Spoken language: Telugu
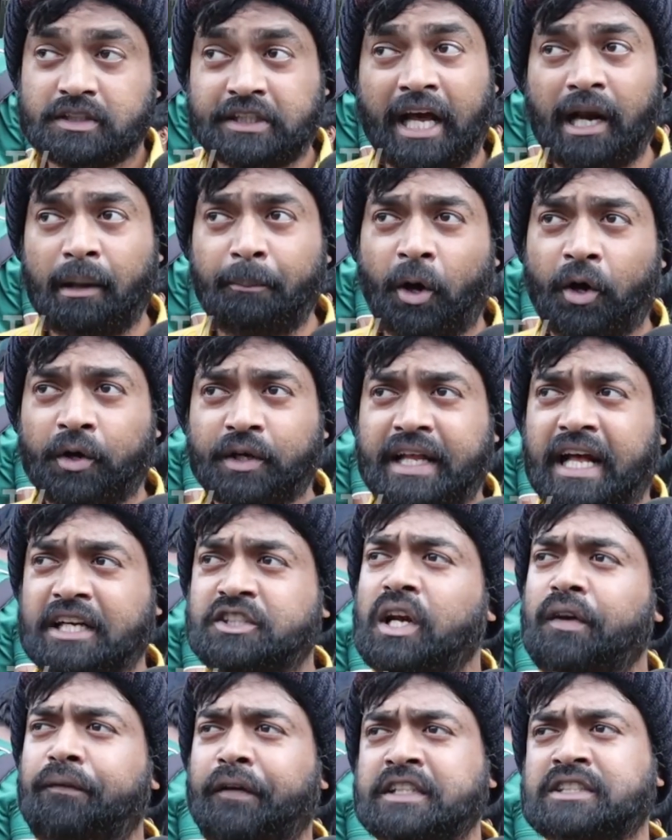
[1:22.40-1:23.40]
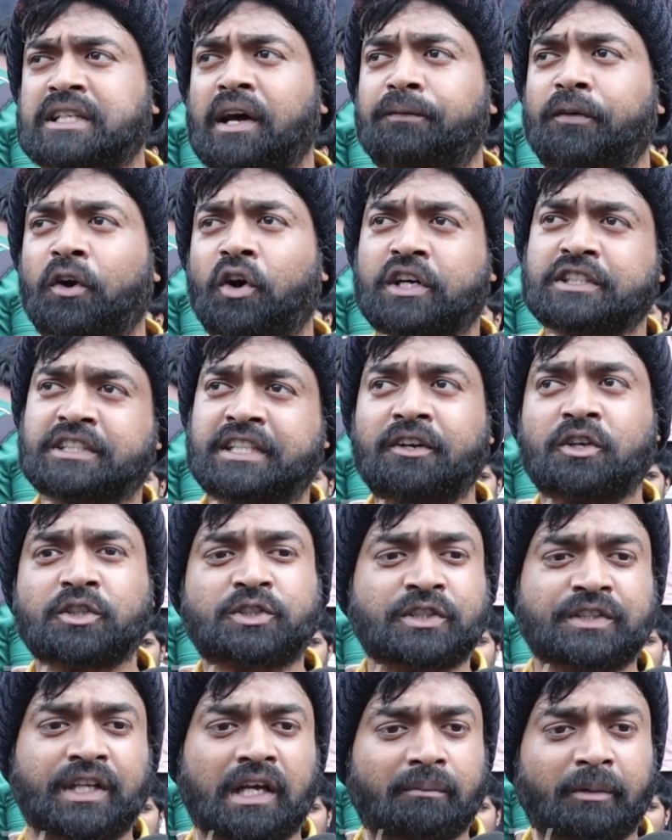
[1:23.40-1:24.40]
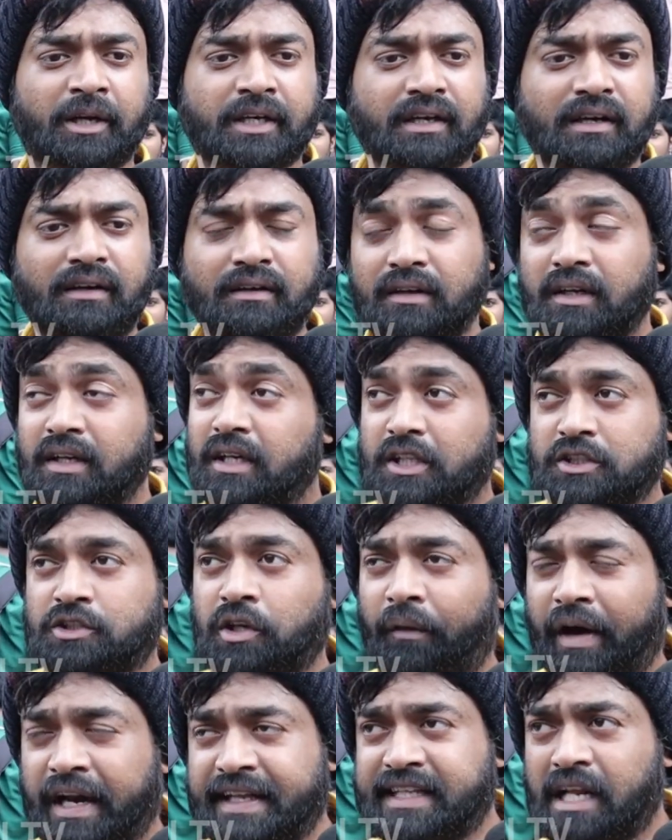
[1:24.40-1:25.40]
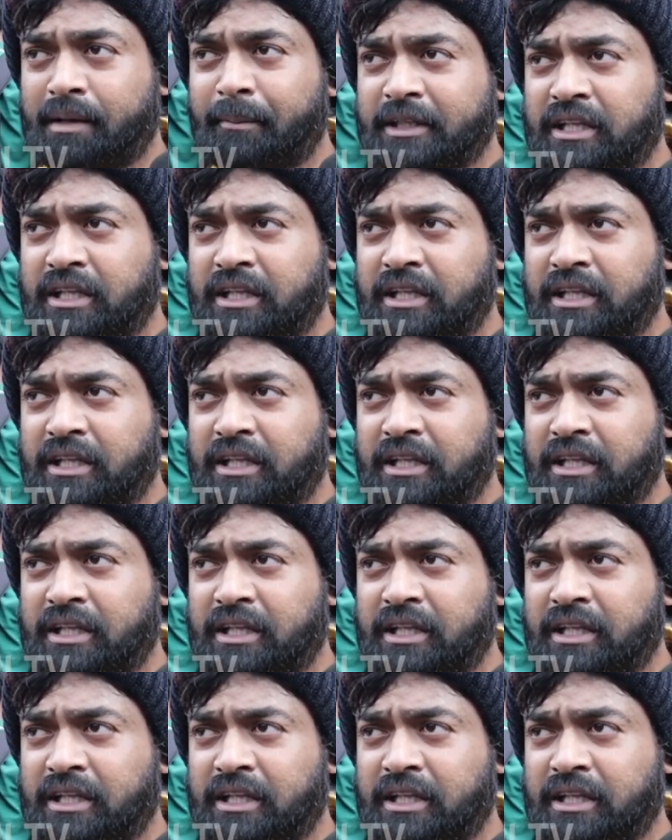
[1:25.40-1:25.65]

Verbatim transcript: చాలా బాగుంటుంది యాక్చువల్లీ ఫస్ట్ హాఫ్లో ఒక సీన్ వస్తుందన్నమాట సో వాళ్ళిద్దరి